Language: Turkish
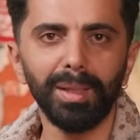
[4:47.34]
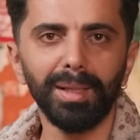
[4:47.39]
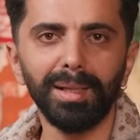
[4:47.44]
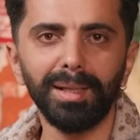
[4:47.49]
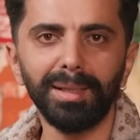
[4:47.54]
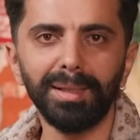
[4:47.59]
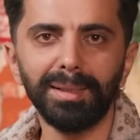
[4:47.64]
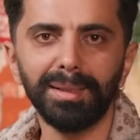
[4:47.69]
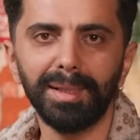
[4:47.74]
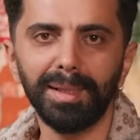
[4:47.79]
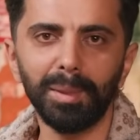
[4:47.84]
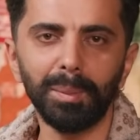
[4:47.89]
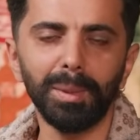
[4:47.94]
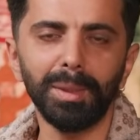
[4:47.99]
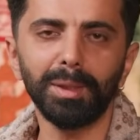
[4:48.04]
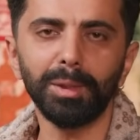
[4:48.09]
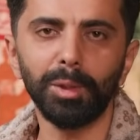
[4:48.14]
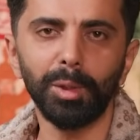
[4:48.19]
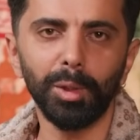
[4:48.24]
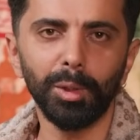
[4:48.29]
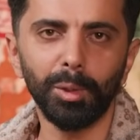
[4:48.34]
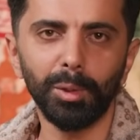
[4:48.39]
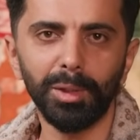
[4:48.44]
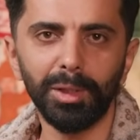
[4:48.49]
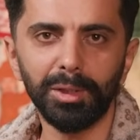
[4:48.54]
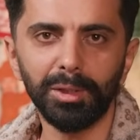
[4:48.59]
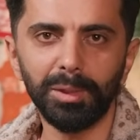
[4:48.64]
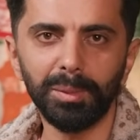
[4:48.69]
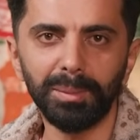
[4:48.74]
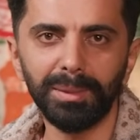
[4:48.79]
bela Gariman'ın köyüne
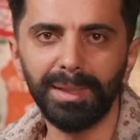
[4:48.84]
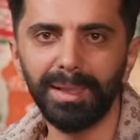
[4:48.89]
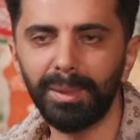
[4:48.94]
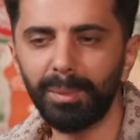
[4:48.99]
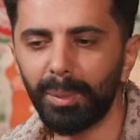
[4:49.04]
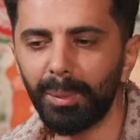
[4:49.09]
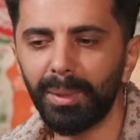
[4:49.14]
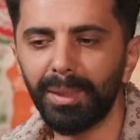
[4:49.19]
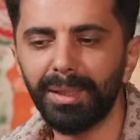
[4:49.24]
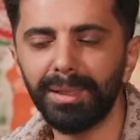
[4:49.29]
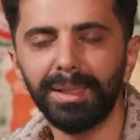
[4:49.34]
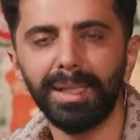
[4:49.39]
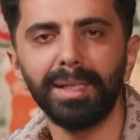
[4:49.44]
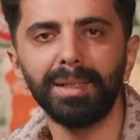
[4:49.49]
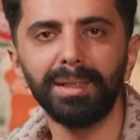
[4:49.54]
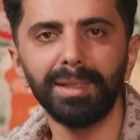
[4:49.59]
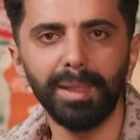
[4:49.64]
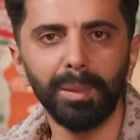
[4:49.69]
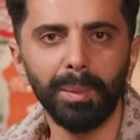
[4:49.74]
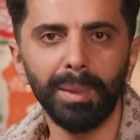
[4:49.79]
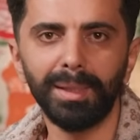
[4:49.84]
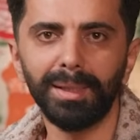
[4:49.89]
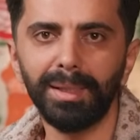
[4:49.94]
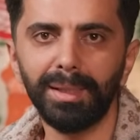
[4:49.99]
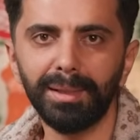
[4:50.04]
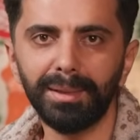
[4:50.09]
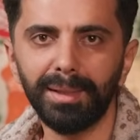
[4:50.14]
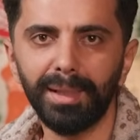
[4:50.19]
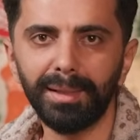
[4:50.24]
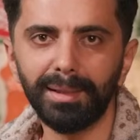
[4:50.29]
ulaştım. Garima bana kendi
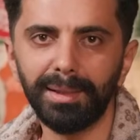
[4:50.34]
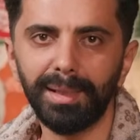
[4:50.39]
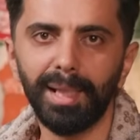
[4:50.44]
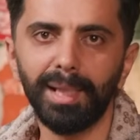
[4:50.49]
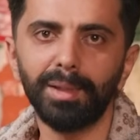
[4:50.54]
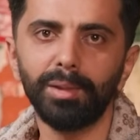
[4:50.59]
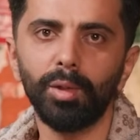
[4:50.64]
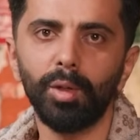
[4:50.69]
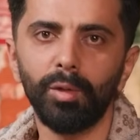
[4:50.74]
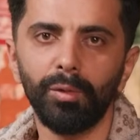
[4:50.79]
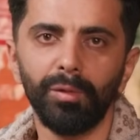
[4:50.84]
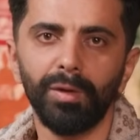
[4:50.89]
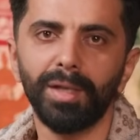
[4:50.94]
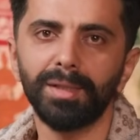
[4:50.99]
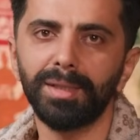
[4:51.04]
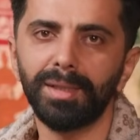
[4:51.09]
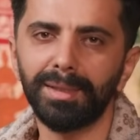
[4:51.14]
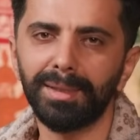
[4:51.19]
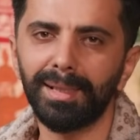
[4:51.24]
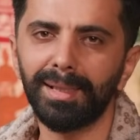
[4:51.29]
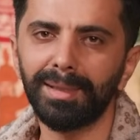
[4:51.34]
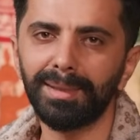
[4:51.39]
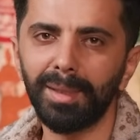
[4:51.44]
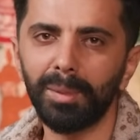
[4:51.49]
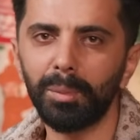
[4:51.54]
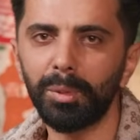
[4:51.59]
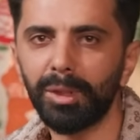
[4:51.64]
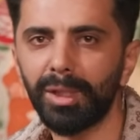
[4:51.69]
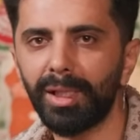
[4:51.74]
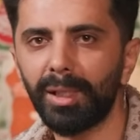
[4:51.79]
yemeklerinden, kendi örf
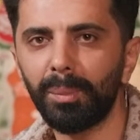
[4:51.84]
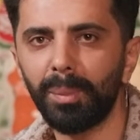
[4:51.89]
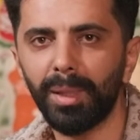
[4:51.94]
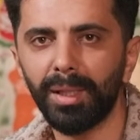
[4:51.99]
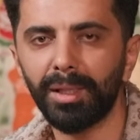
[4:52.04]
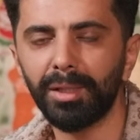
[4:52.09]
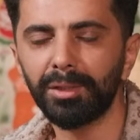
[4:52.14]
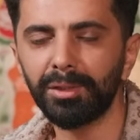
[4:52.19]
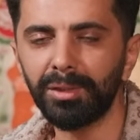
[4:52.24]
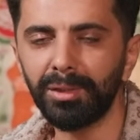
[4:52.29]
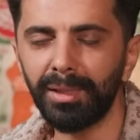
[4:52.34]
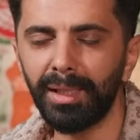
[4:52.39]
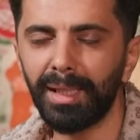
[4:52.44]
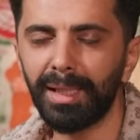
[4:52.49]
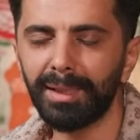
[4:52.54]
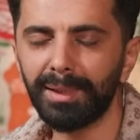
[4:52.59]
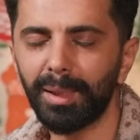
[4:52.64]
adetlerinden bir şeyler paylaştı.